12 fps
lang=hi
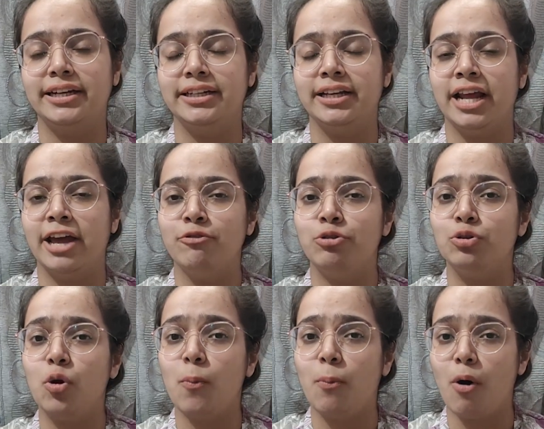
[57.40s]
कैरेक्टर है वो
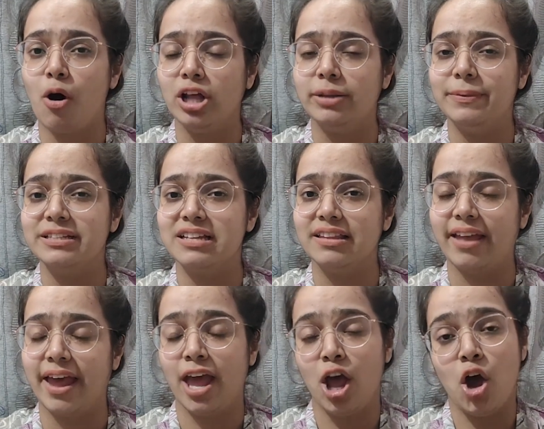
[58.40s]
उनको बहुत
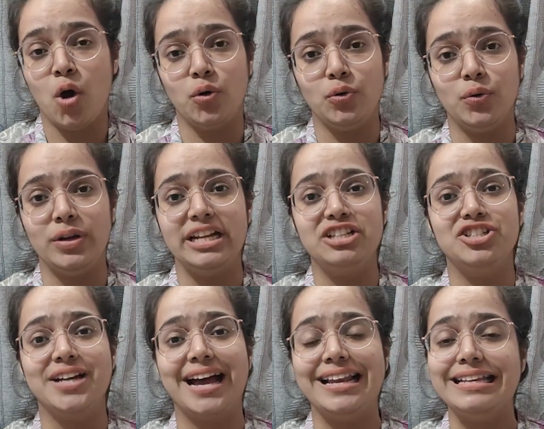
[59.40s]
पसंद है उन्होंने
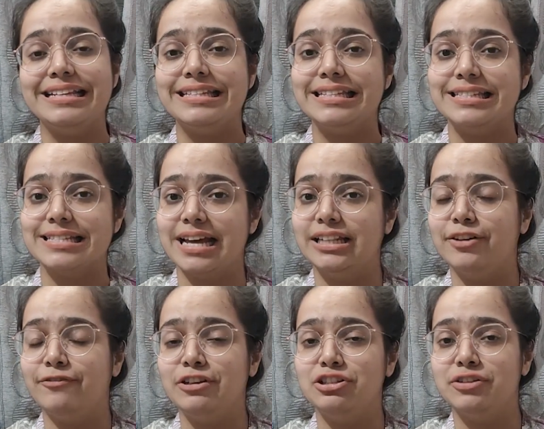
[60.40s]
चालीस से
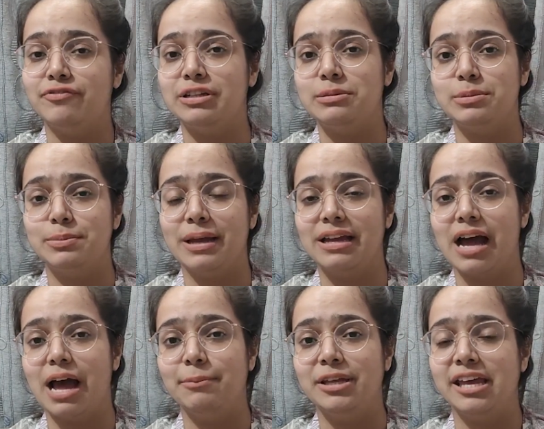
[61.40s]
ज्यादा फीचर फिल्म में
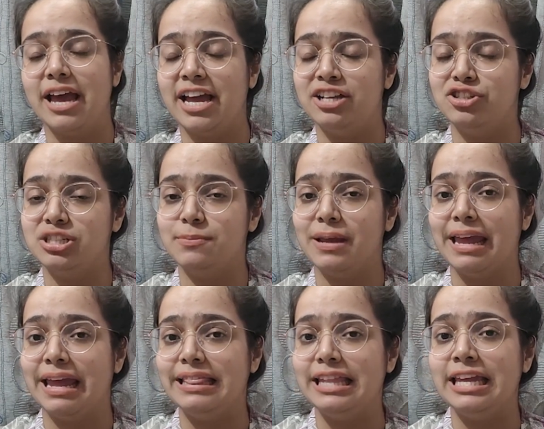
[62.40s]
काम किया है जिसमें
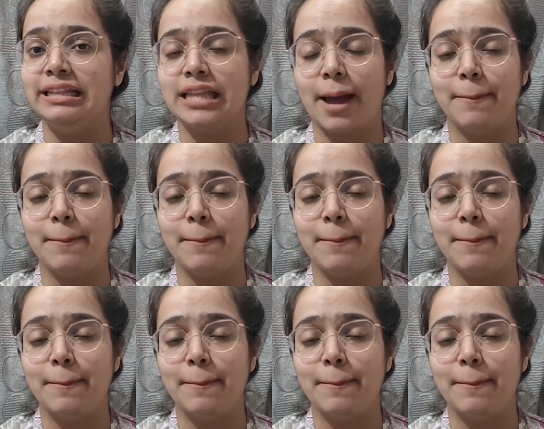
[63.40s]
हिंदी